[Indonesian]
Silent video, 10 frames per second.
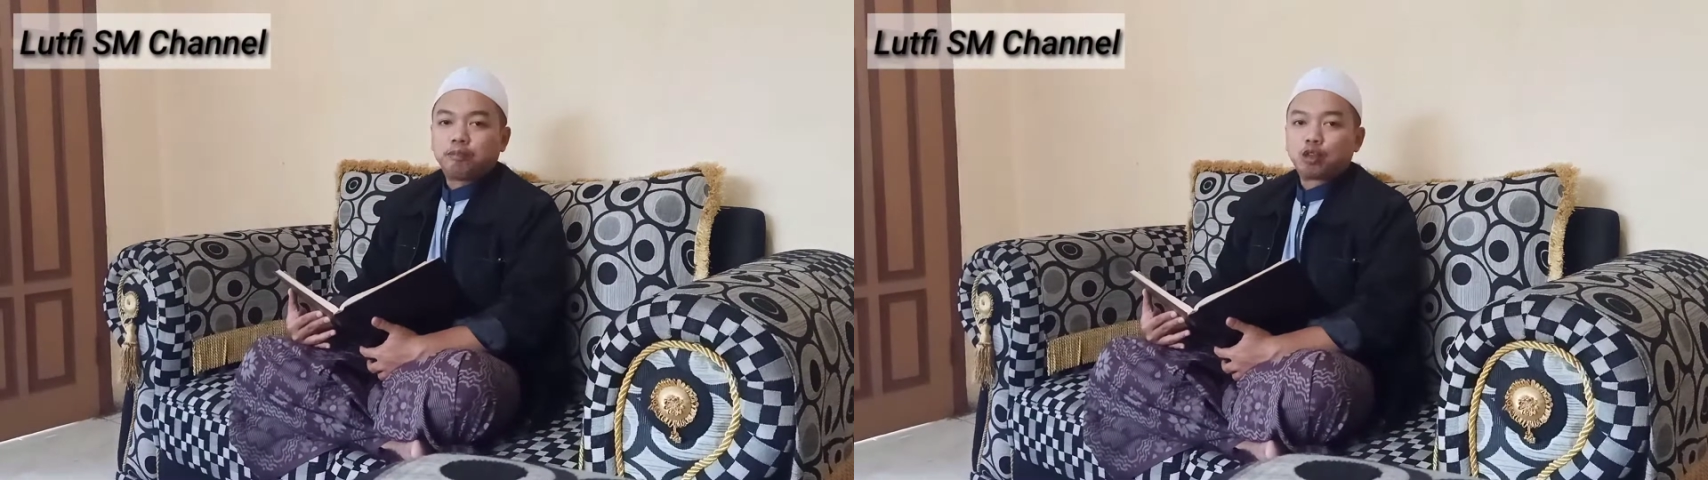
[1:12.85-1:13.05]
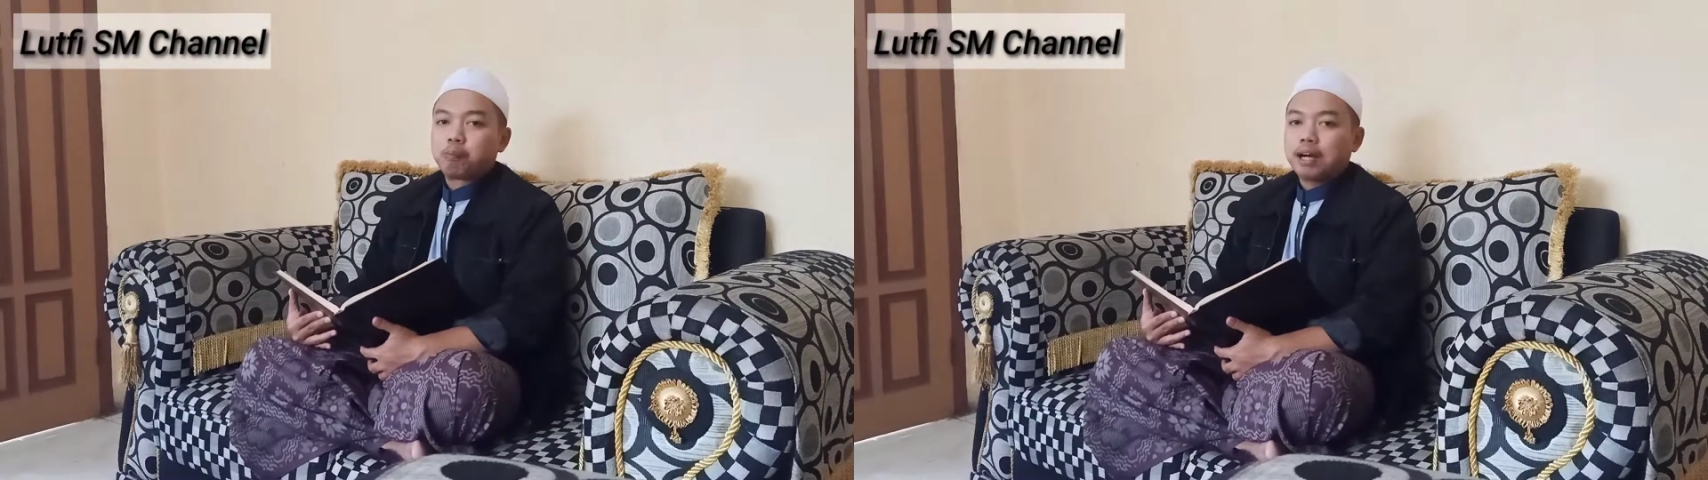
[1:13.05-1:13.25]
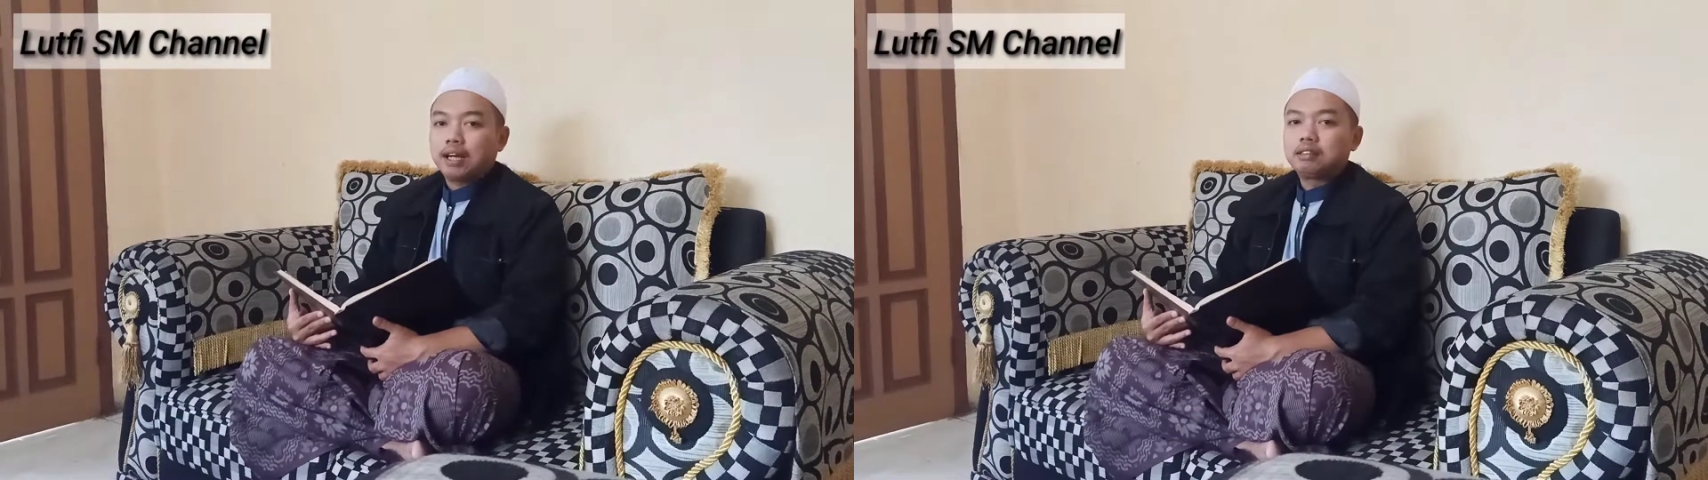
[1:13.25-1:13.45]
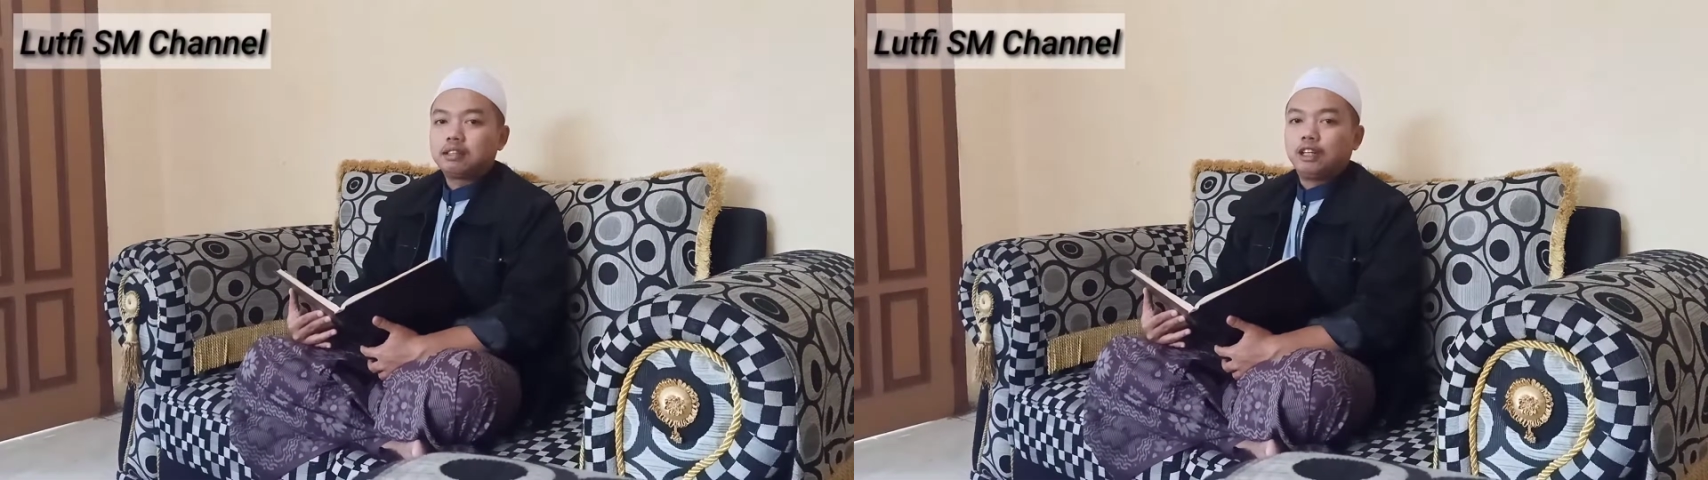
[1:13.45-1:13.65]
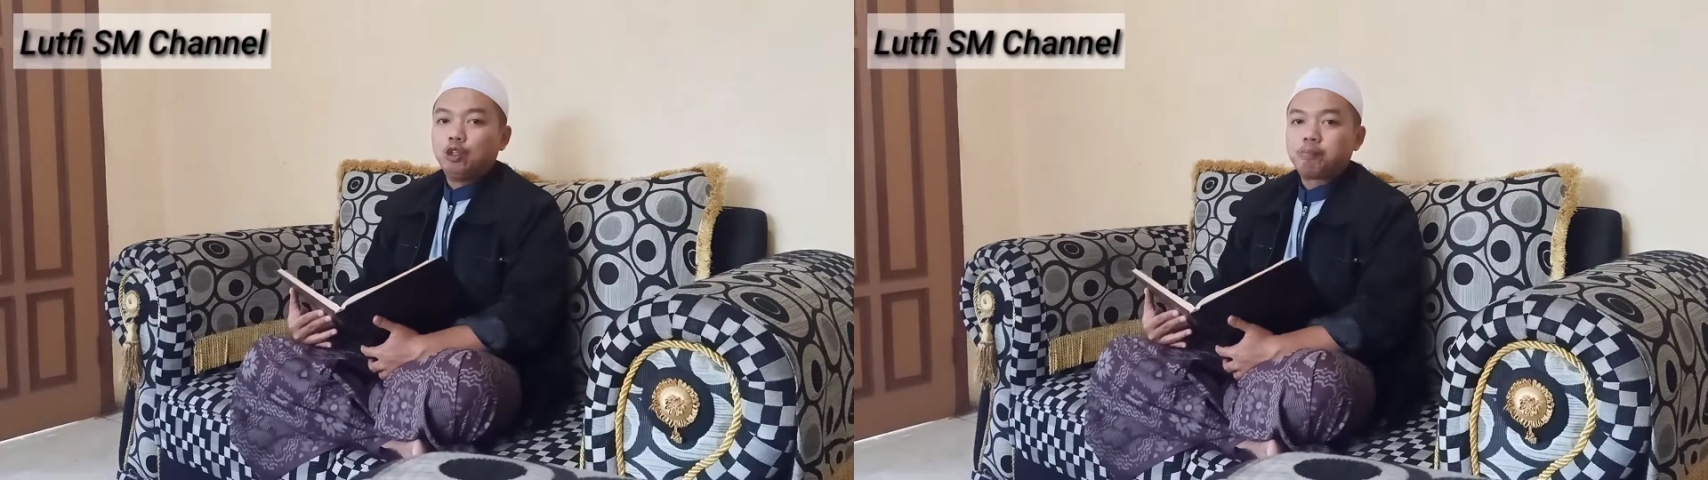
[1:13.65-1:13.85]
merupakan
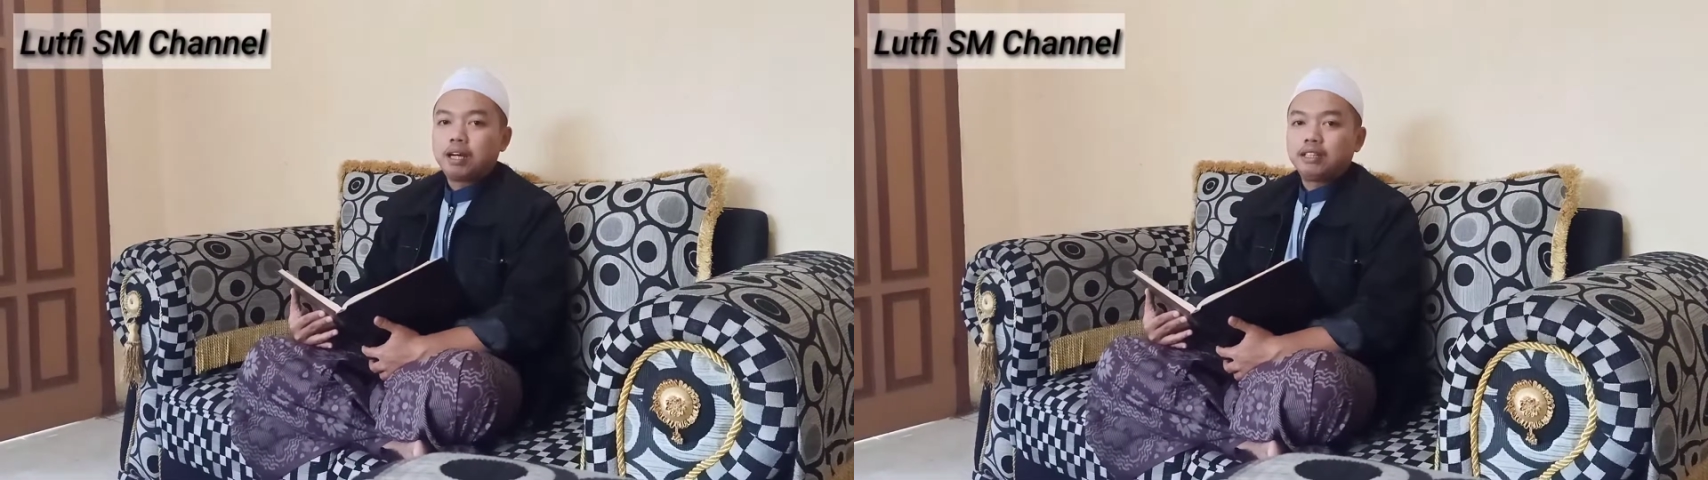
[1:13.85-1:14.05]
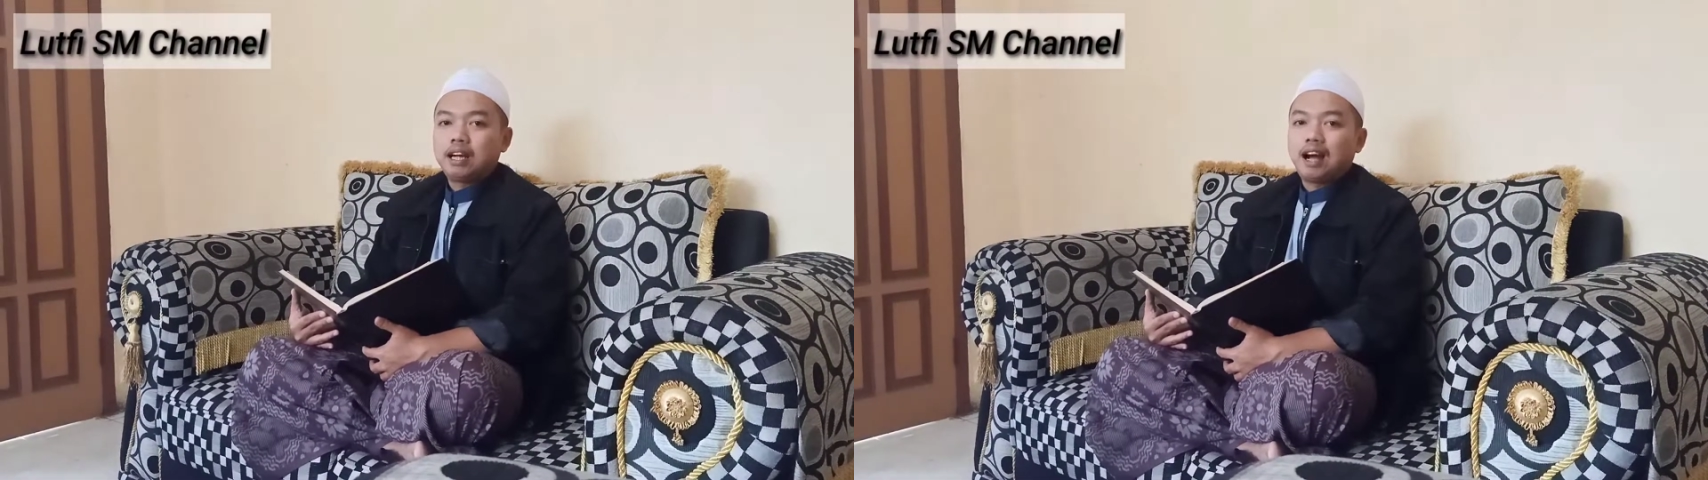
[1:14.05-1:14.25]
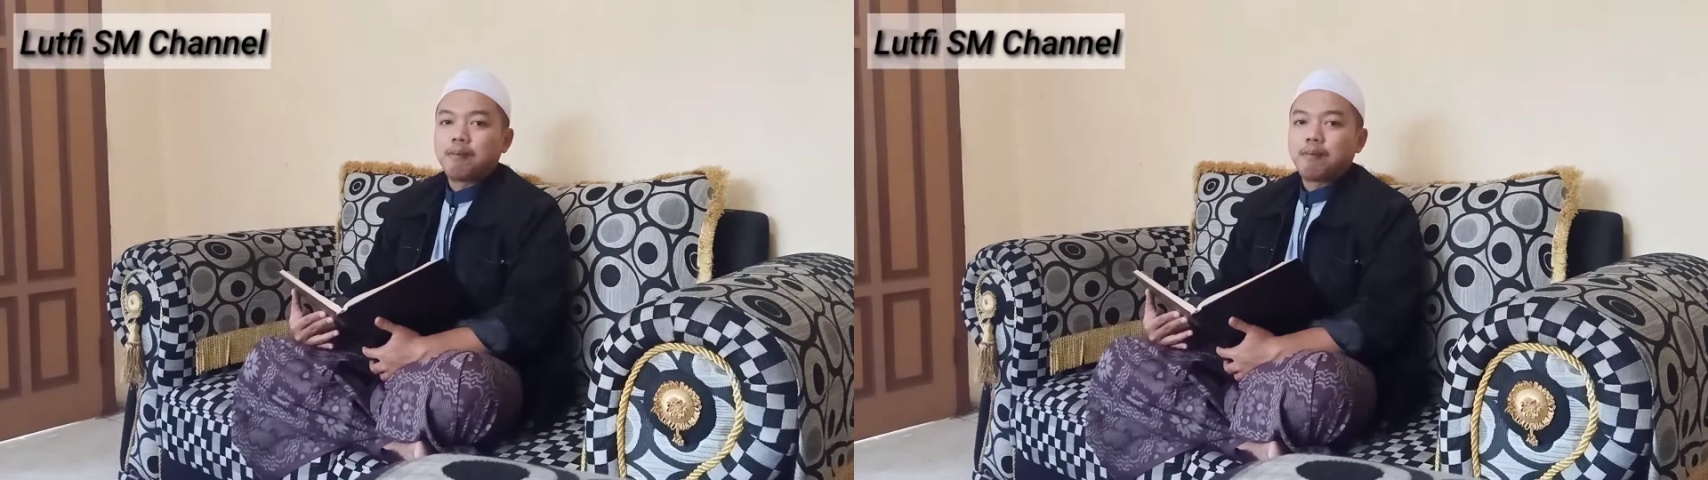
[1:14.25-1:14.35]
kehidupan yang